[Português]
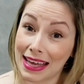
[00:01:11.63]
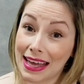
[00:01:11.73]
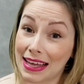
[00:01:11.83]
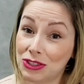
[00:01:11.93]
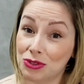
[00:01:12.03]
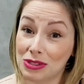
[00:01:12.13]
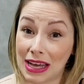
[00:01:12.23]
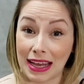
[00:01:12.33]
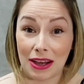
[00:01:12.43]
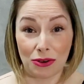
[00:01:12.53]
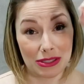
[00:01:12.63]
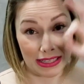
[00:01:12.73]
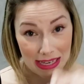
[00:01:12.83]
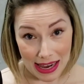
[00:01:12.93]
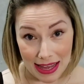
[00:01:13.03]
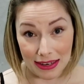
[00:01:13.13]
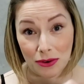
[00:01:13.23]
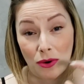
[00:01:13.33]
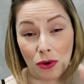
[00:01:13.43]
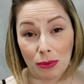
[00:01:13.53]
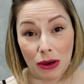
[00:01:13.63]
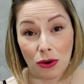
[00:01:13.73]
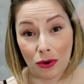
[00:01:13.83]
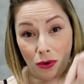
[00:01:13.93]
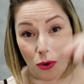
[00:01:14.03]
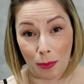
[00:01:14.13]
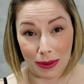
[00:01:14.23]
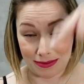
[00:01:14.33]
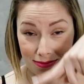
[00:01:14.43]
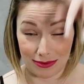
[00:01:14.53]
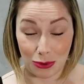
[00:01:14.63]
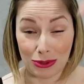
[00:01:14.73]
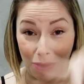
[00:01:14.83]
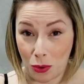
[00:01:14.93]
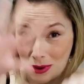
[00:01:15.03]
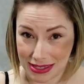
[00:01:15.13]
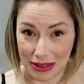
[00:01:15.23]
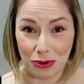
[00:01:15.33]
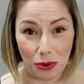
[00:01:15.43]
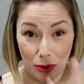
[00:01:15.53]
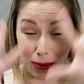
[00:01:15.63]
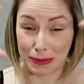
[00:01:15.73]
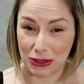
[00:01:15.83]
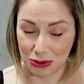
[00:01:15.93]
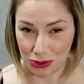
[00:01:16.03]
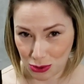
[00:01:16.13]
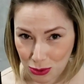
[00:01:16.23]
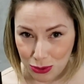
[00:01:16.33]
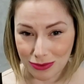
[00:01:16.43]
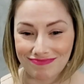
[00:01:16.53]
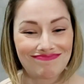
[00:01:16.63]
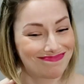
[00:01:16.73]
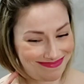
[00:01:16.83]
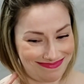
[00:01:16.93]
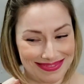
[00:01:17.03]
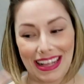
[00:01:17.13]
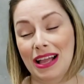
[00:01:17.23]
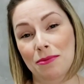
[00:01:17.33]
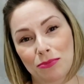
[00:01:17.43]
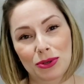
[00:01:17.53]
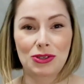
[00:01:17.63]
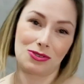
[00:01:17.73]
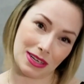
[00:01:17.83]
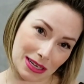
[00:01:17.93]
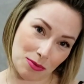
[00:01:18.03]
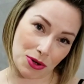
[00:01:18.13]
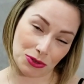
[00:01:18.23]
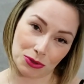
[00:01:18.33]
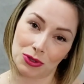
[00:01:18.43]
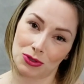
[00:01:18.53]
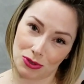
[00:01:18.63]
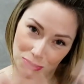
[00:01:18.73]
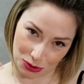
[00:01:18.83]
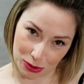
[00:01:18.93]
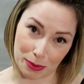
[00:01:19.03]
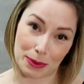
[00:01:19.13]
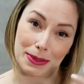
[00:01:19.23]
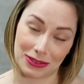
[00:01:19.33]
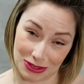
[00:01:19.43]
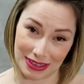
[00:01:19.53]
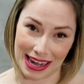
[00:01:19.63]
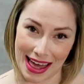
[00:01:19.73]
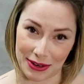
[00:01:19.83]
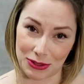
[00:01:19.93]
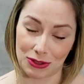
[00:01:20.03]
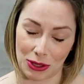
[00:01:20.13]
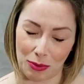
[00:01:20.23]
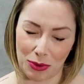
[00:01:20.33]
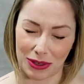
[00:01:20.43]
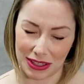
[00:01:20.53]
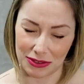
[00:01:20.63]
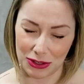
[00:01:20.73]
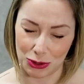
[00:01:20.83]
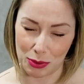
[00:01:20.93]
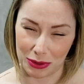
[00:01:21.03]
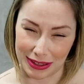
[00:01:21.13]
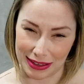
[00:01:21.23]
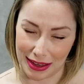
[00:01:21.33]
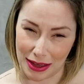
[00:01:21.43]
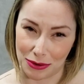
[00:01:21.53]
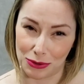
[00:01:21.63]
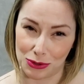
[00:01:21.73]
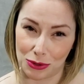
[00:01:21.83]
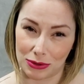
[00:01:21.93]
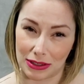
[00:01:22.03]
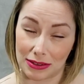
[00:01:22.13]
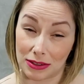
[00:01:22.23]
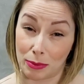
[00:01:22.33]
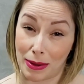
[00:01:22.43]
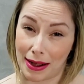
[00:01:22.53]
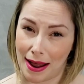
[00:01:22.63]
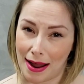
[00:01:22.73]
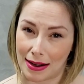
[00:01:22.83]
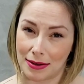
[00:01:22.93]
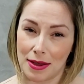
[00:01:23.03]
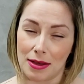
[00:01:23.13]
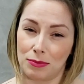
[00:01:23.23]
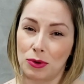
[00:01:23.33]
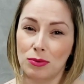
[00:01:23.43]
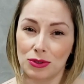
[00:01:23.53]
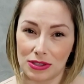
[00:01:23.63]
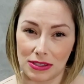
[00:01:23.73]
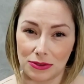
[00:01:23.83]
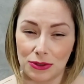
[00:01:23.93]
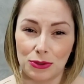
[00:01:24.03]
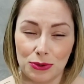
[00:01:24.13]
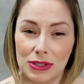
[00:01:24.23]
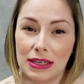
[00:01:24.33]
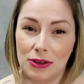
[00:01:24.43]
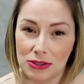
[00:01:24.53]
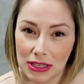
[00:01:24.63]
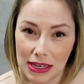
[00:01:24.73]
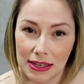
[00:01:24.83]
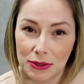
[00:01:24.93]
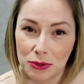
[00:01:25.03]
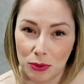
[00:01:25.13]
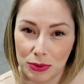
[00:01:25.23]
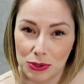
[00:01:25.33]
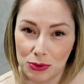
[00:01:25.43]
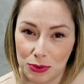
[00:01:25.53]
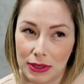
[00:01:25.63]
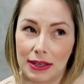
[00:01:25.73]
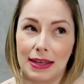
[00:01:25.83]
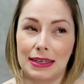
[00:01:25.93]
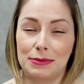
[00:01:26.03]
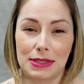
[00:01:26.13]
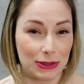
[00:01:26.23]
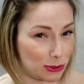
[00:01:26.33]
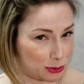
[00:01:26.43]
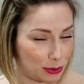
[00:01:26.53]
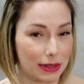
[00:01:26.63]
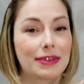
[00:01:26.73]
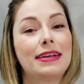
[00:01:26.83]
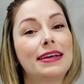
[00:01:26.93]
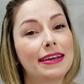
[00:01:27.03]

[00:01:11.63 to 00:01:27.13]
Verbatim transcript: é de usar calça clara com alguma roupa, outra coisa, algum complemento escuro. Por isso que acabou indo com todos os outros complementos claros. Eu tenho um pouquinho deste bloqueio, estou tentando parar. Meu mocinho que usa calça clara com roupa escura, camiseta escura,